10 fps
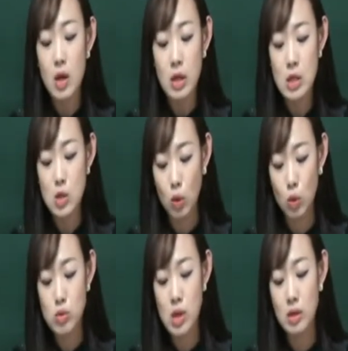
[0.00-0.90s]
이
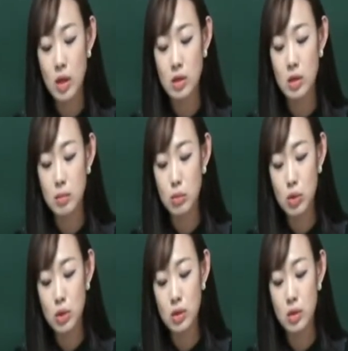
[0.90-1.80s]
정도전이라는
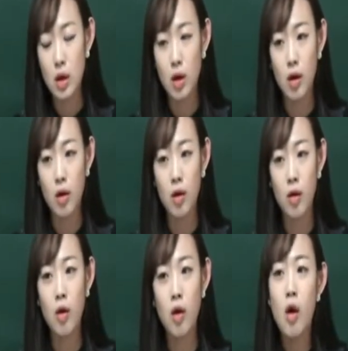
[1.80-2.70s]
인물은
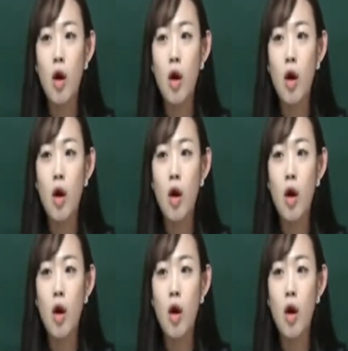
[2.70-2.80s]
어,